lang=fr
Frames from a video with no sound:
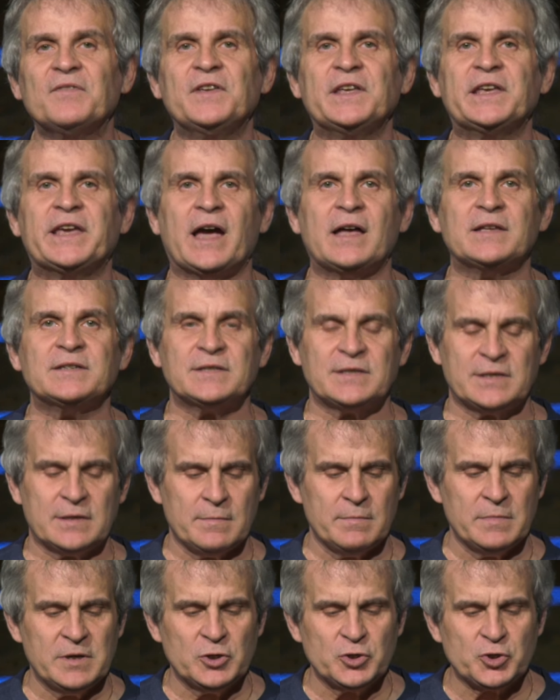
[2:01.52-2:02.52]
efficace,
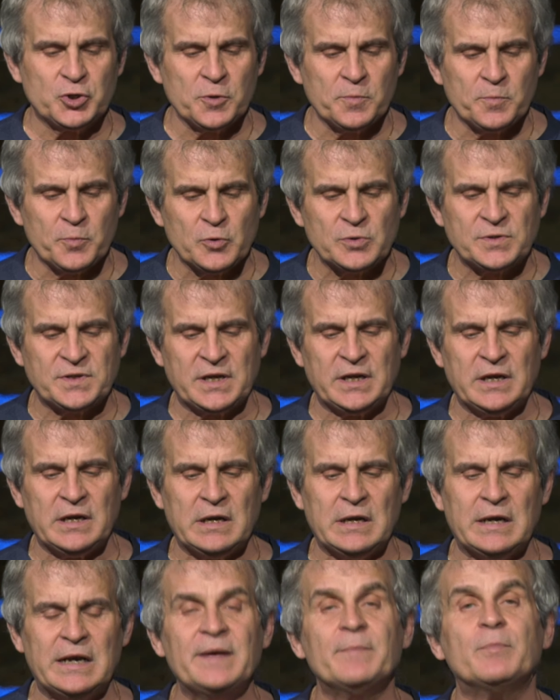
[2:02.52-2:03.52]
mais de se
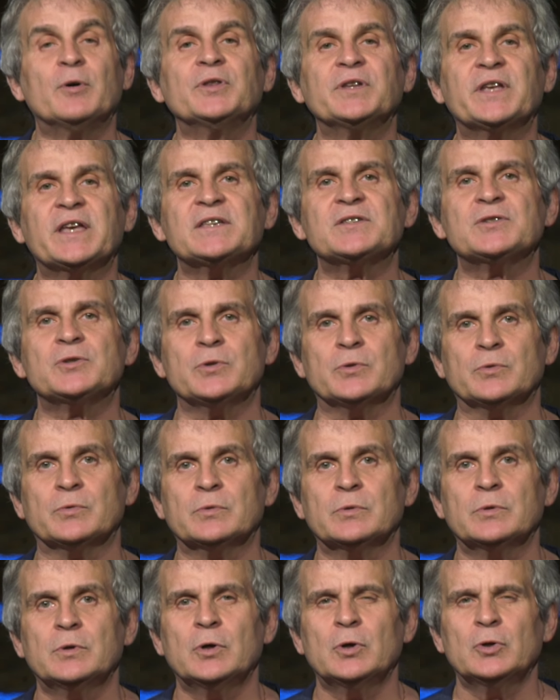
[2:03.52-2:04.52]
poser les bonnes questions,
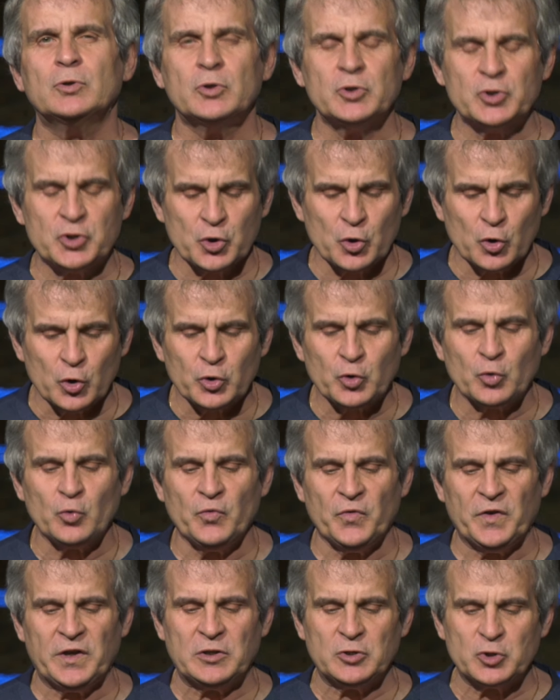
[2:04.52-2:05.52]
de se
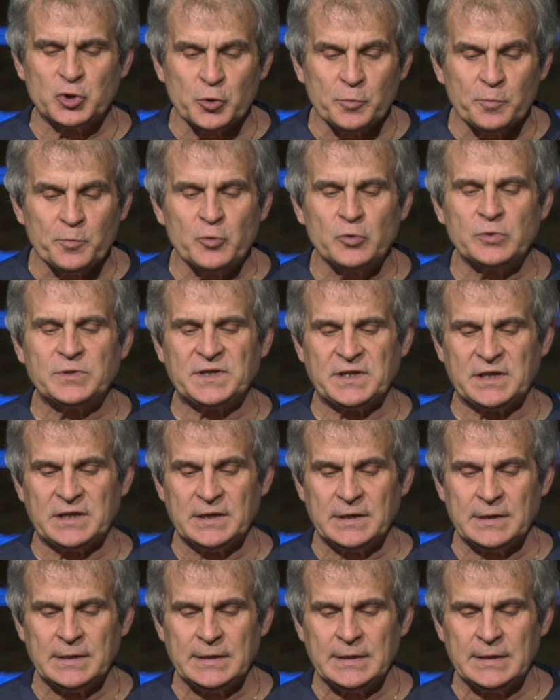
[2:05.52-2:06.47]
retrouver, de se poser,